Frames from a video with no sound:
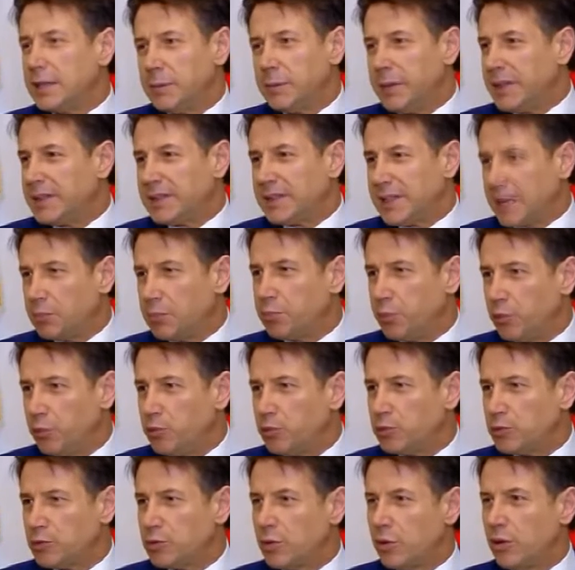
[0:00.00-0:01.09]
di mettere a
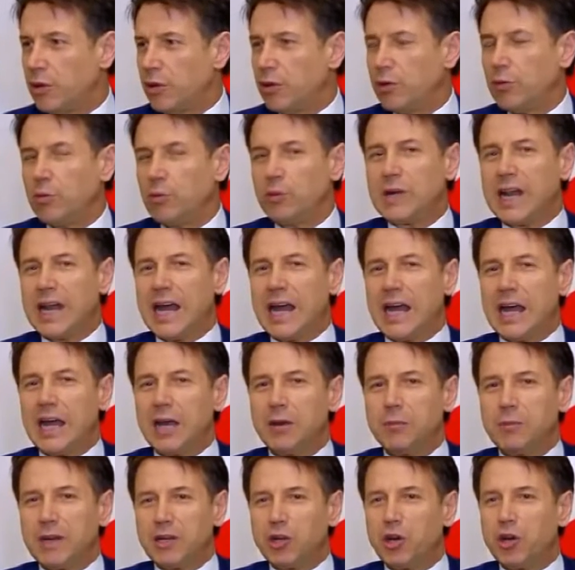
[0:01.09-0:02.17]
punto una
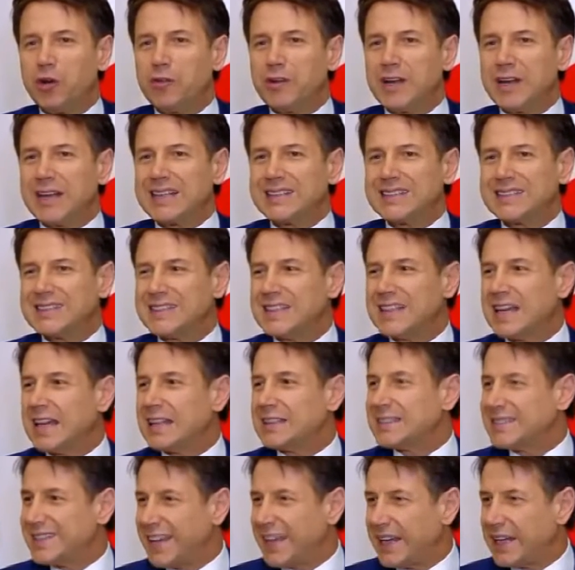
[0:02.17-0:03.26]
manovra che sia
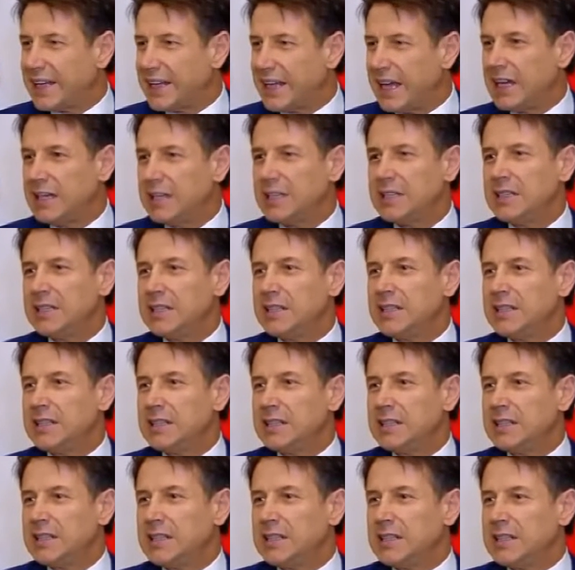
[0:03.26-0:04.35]
seria,
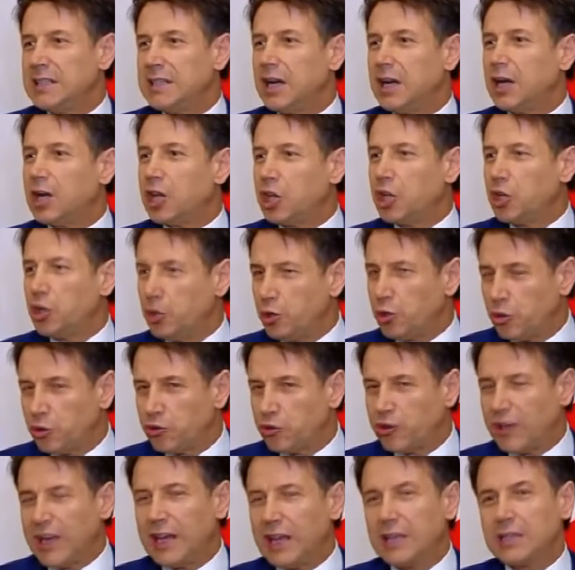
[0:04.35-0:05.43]

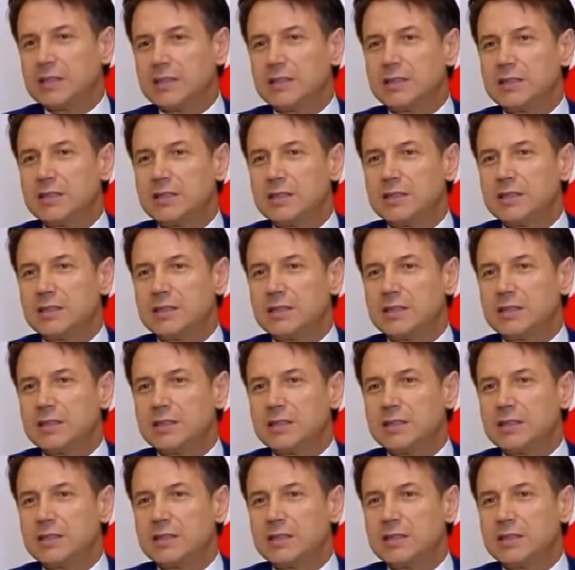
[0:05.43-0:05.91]
rigorosa,